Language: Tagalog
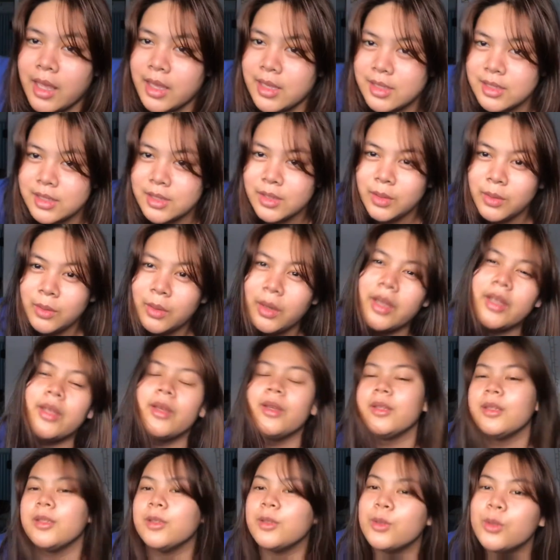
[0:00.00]
so ngayon,
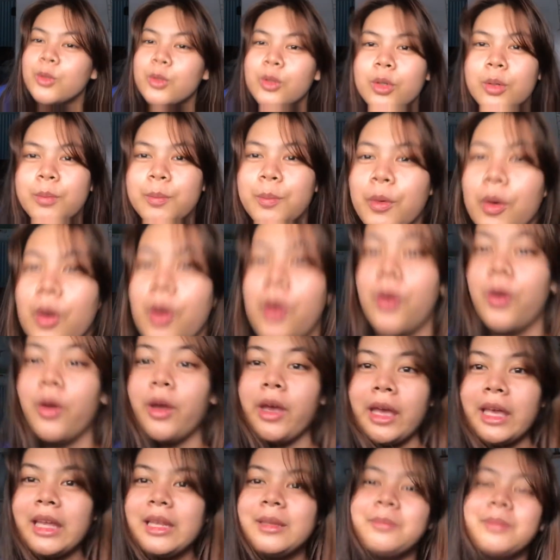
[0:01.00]
tutulog po ako.
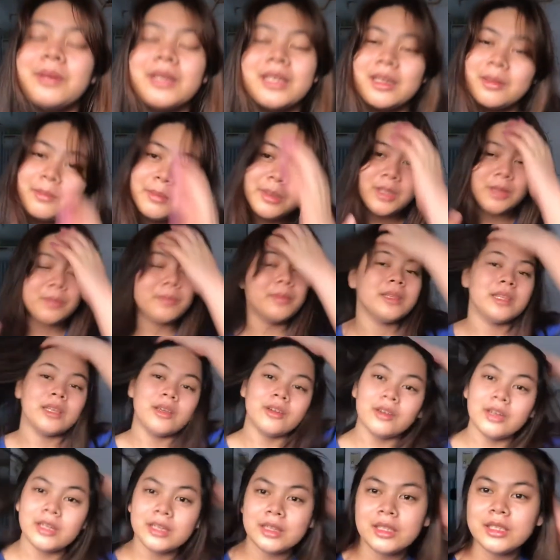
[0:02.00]
And bigla may damating
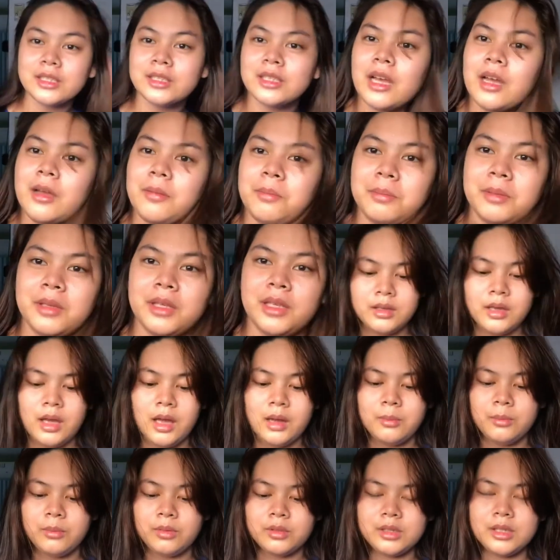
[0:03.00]
ulit na Shopee.
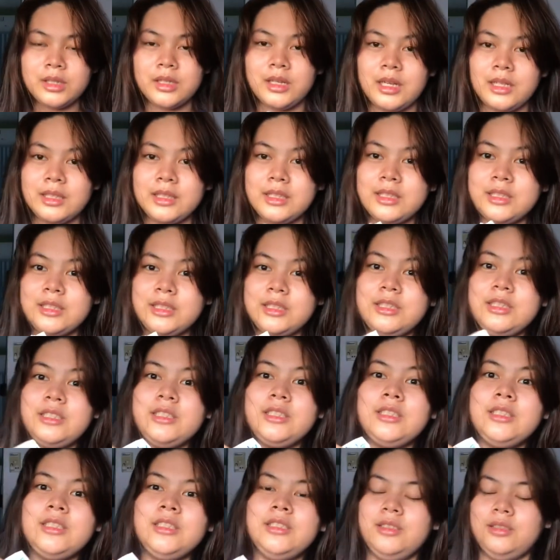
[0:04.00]
Gamit na natin ito.
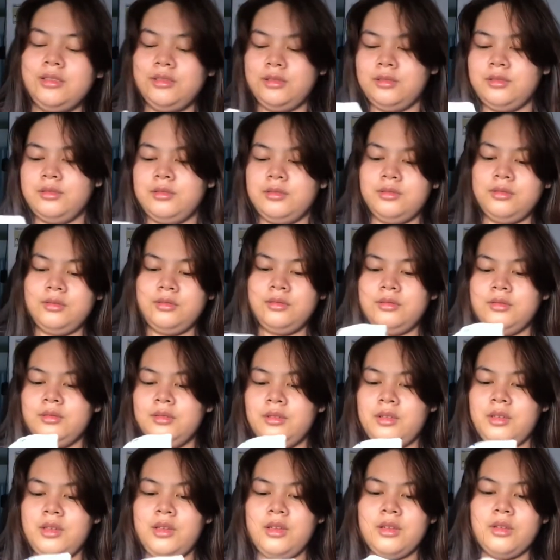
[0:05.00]

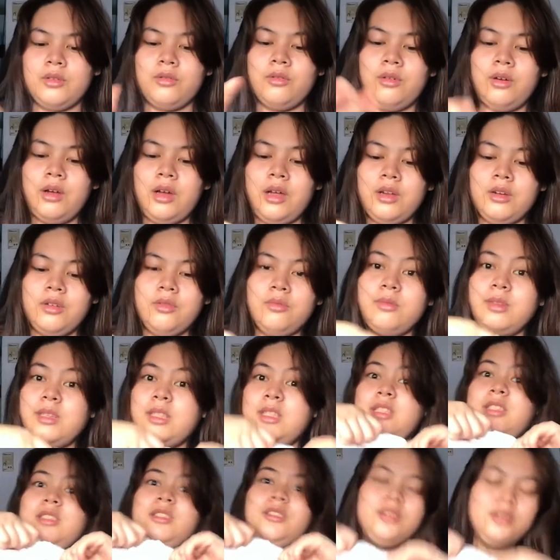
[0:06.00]
Kung ano ba
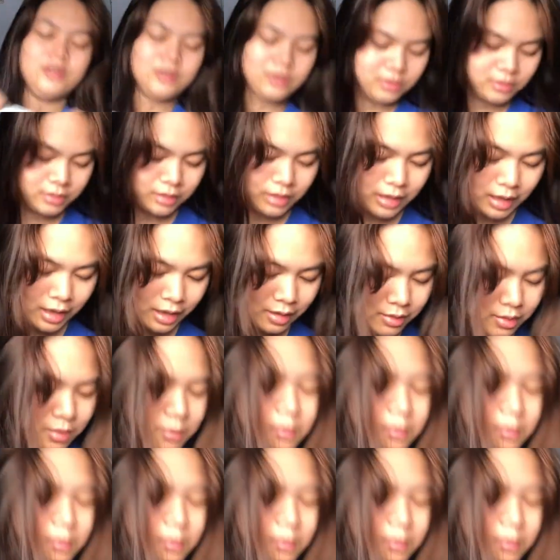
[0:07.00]
ito. Ayun yung